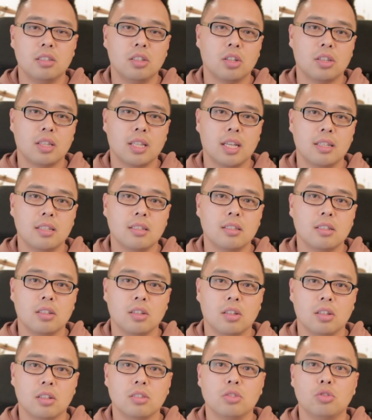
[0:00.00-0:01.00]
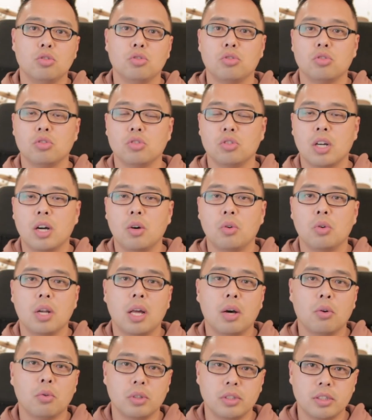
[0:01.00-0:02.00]
늘었다는 그런 뉴스가
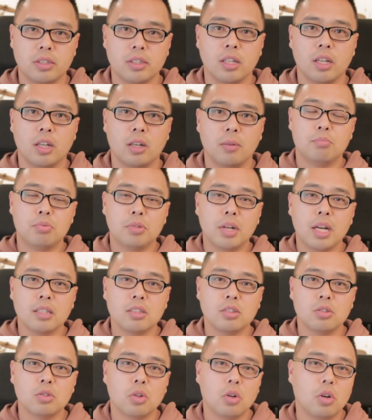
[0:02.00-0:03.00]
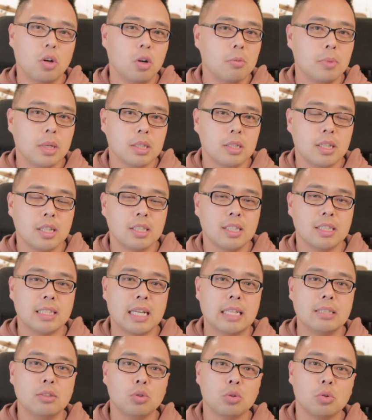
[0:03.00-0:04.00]
올라오고 있어요. 브라질도 얼마 전에 이제
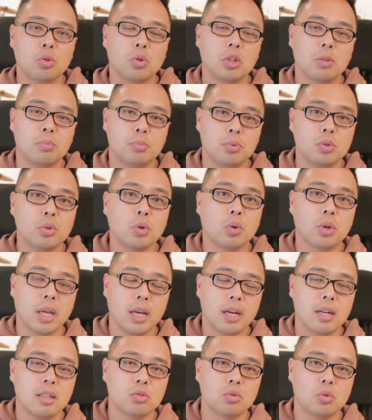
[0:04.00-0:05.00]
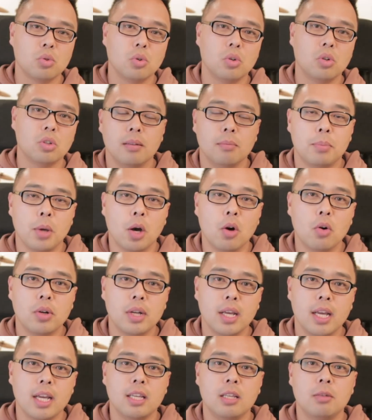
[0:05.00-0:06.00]
산소통이 부족해가지고
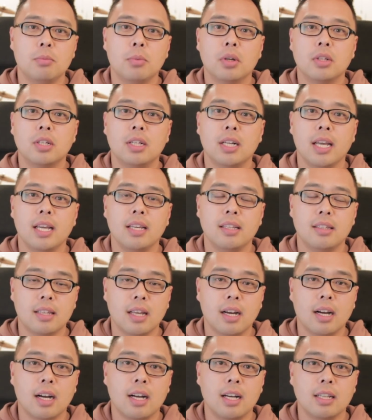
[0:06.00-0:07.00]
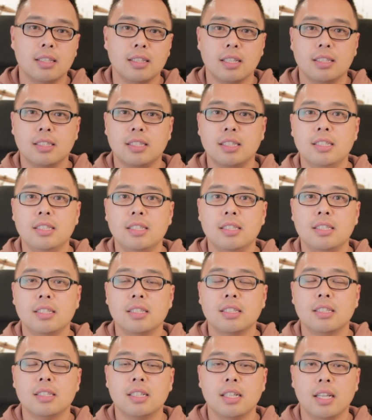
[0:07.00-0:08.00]
병원에 입원을 해 있다가 이제
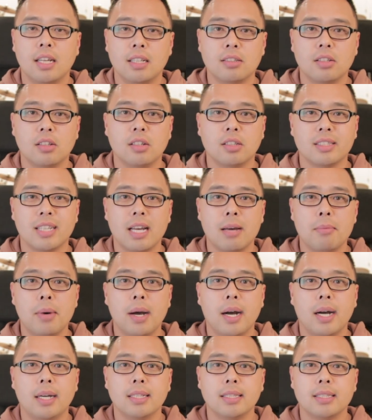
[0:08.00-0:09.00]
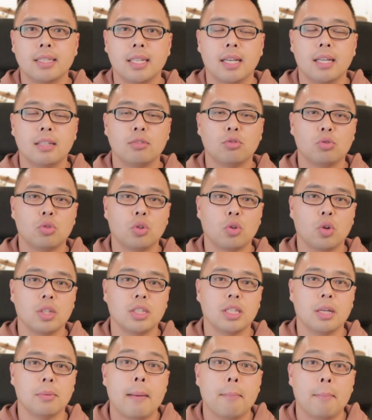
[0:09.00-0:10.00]
질식을 해서 사망하는 자의 수도
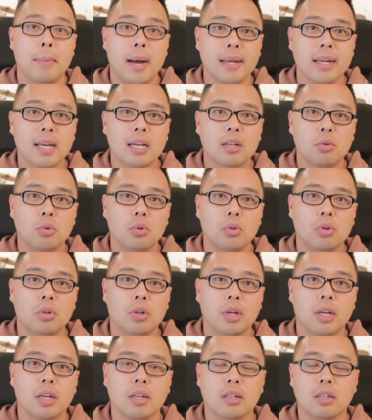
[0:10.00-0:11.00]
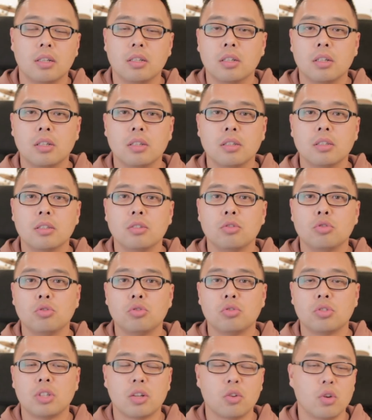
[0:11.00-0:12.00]
굉장히 많았고 예, 그런
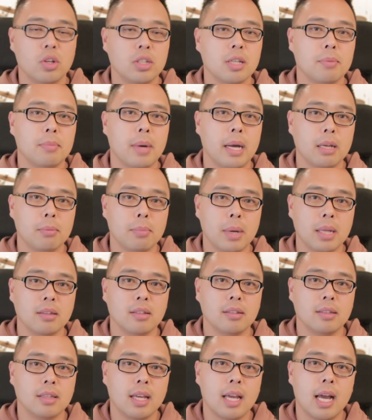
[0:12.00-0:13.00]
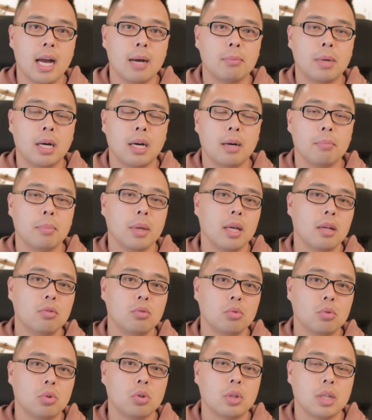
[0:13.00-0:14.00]
뉴스가 굉장히 많이 봤는데 아마
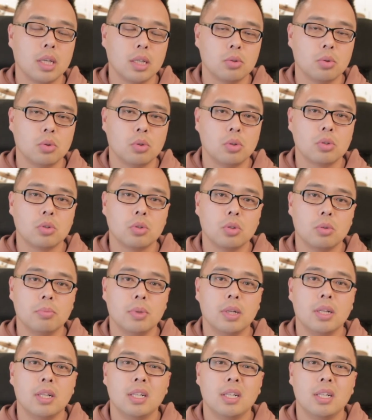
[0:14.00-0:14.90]
페루도 계속 좀